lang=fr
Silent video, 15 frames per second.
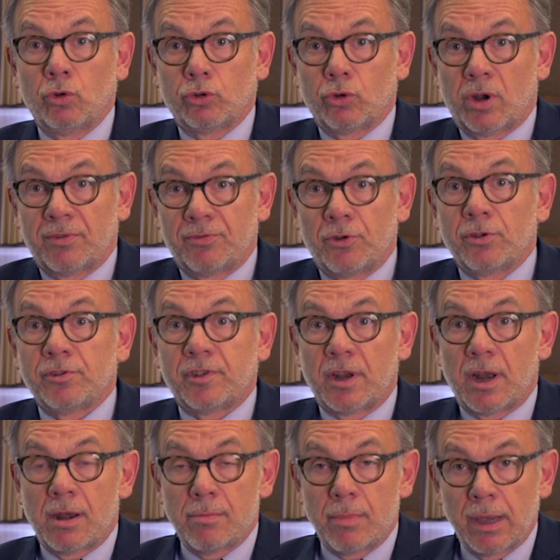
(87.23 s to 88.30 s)
entre la France et
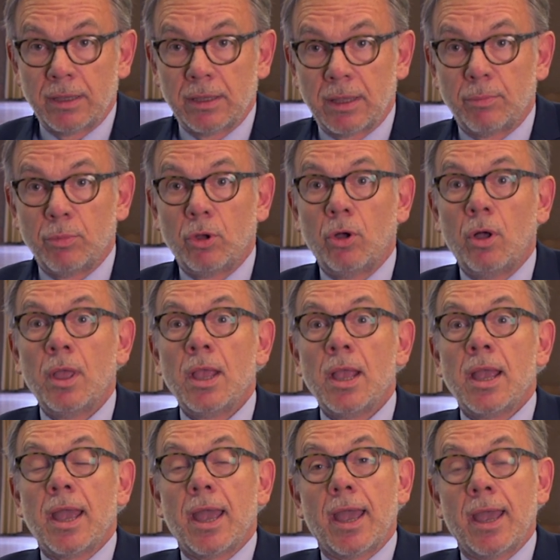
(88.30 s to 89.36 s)
l'Allemagne d'abord,
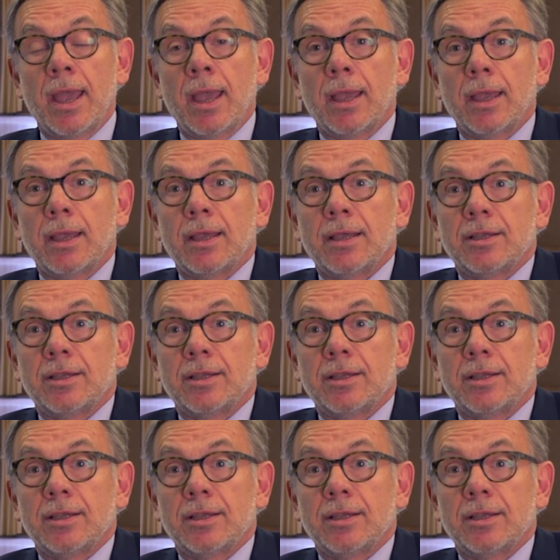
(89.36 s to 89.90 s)
et